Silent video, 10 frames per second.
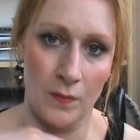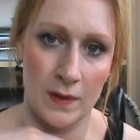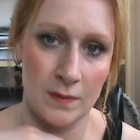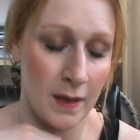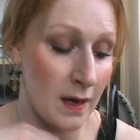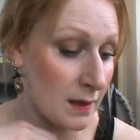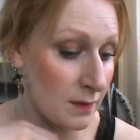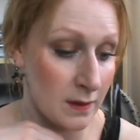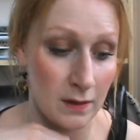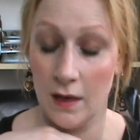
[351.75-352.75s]
Weil sie meinten, Alter,
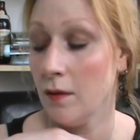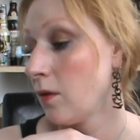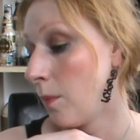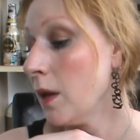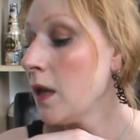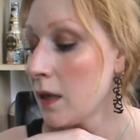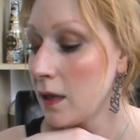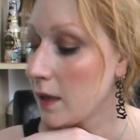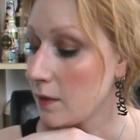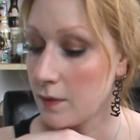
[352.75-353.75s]
wenn, nee, komm, äh,